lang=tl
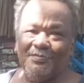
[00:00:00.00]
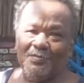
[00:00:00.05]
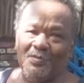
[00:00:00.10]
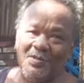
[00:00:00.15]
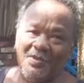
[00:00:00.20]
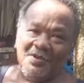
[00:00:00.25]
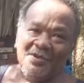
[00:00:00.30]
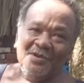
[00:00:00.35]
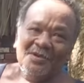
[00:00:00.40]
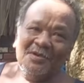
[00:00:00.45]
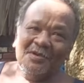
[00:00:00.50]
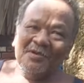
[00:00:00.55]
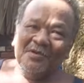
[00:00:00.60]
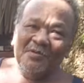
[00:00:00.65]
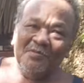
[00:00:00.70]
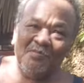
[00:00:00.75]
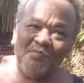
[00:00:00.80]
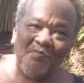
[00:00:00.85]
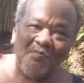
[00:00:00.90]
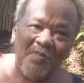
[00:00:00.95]
tama tayo
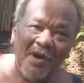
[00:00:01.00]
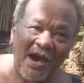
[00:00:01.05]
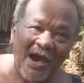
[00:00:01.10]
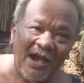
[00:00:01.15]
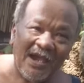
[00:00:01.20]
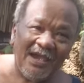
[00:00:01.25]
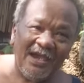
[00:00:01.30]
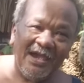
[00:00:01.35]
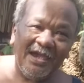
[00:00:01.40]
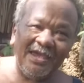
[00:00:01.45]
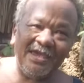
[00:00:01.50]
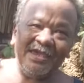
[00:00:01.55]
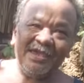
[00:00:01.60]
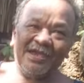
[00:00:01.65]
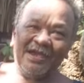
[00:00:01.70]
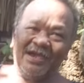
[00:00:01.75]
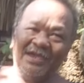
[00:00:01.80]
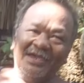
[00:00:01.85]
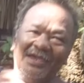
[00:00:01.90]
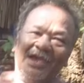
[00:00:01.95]
nandito kayo sa dagat may
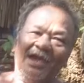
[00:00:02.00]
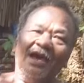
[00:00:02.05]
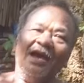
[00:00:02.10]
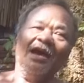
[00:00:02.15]
alon ay.